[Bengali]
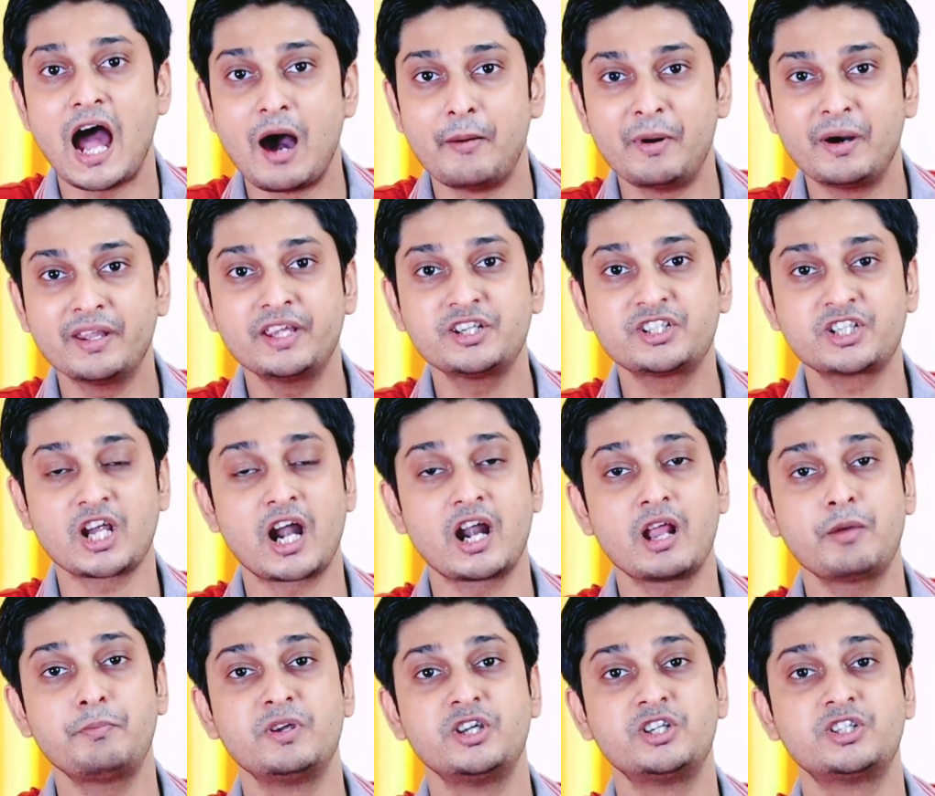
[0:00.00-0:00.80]
আমাদের
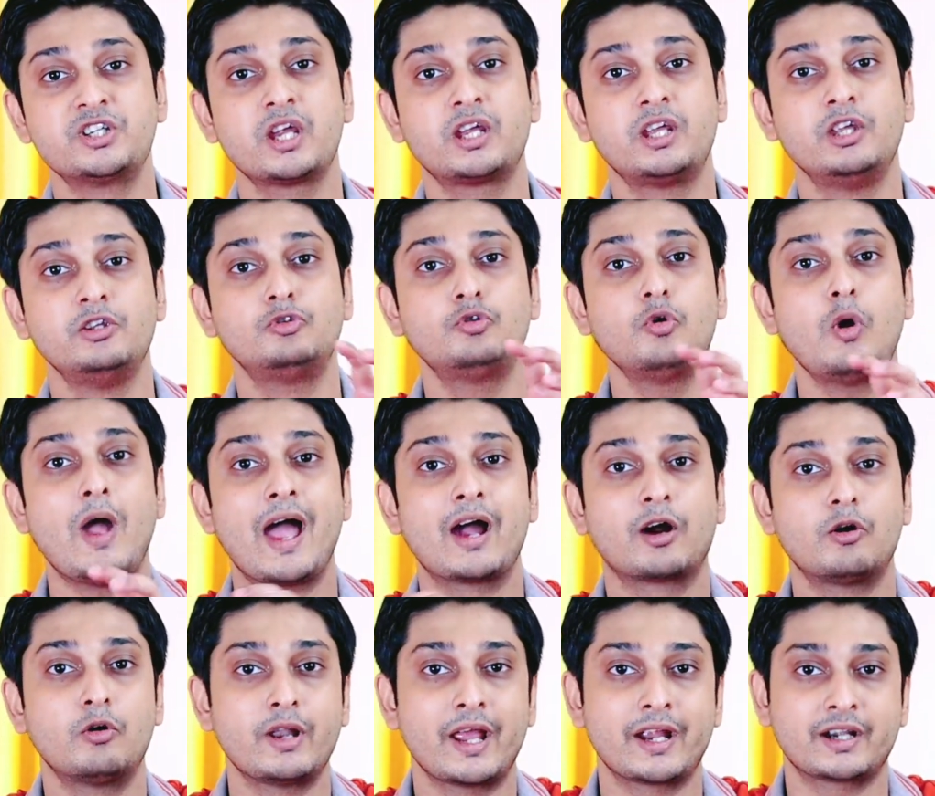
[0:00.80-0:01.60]
সারা বিশ্বে কিন্তু
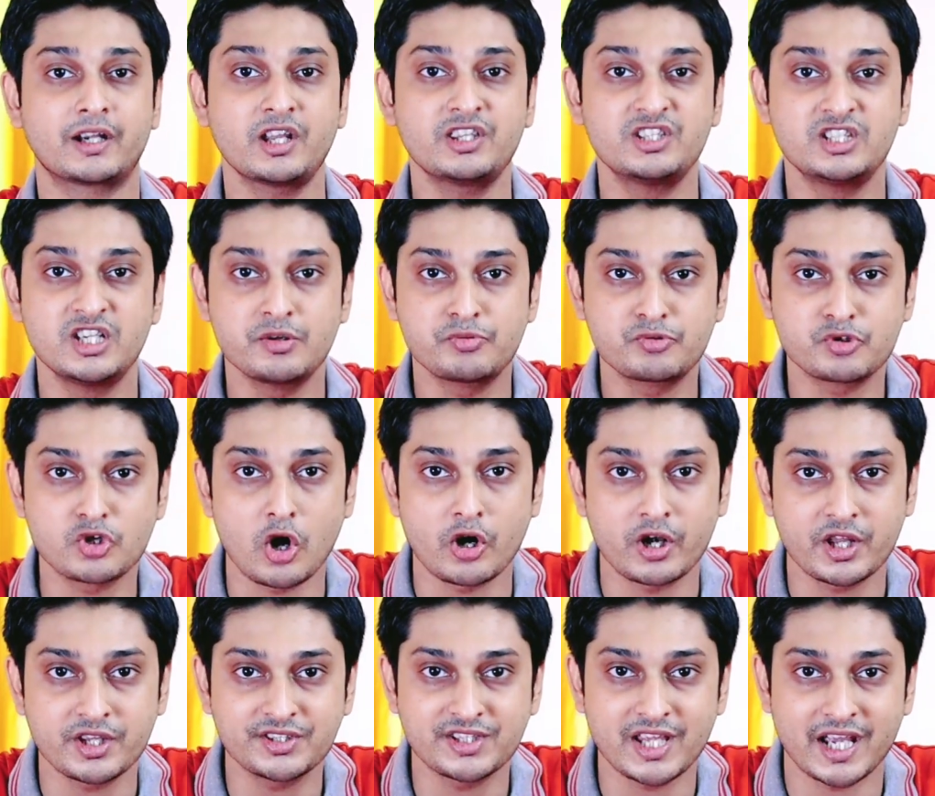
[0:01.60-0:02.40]
এখন একটা চিপ
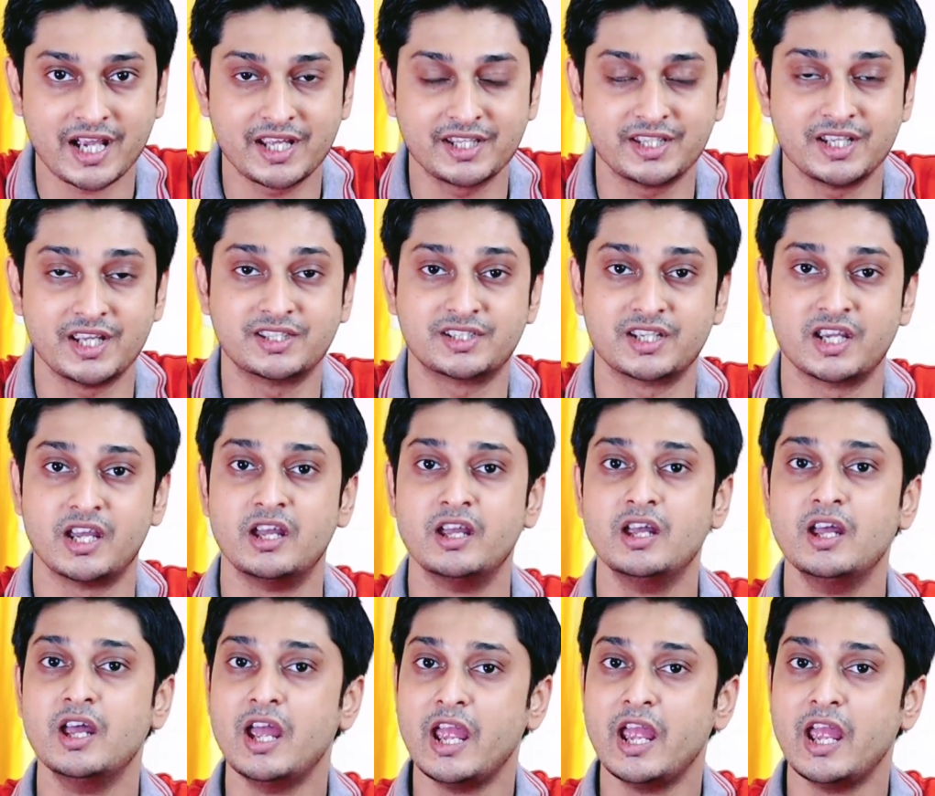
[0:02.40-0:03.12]
শর্টেজ দেখা দিয়েছে